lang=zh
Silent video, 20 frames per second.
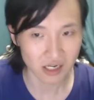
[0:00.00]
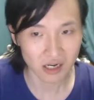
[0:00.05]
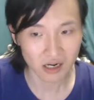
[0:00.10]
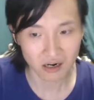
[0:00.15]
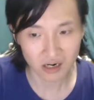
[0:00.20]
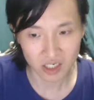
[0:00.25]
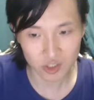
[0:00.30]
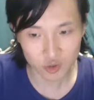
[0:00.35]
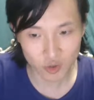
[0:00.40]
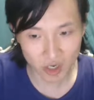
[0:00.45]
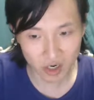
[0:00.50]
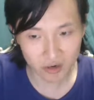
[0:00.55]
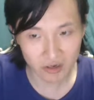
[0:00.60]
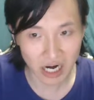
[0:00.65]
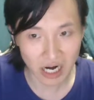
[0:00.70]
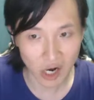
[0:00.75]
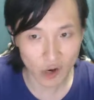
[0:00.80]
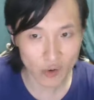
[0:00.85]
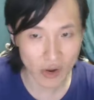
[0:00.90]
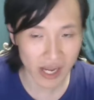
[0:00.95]
好了，最后
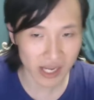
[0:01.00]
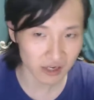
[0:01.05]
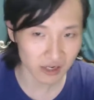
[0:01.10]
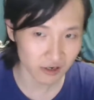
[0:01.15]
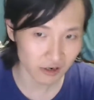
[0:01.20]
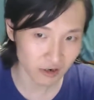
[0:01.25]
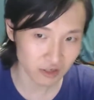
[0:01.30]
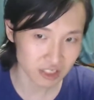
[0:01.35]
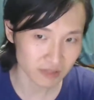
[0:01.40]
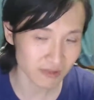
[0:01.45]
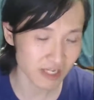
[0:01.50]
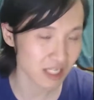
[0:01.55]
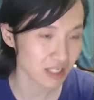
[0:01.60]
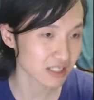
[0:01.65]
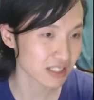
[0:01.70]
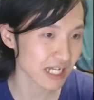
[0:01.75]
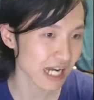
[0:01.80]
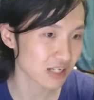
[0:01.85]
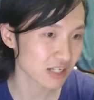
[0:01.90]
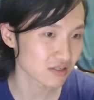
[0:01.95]
遥远又有什么样的
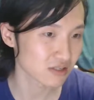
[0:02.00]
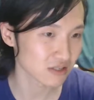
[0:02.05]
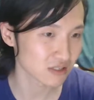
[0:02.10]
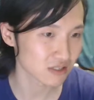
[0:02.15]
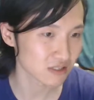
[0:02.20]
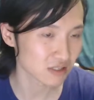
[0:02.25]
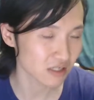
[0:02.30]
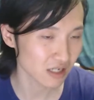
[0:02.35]
价值？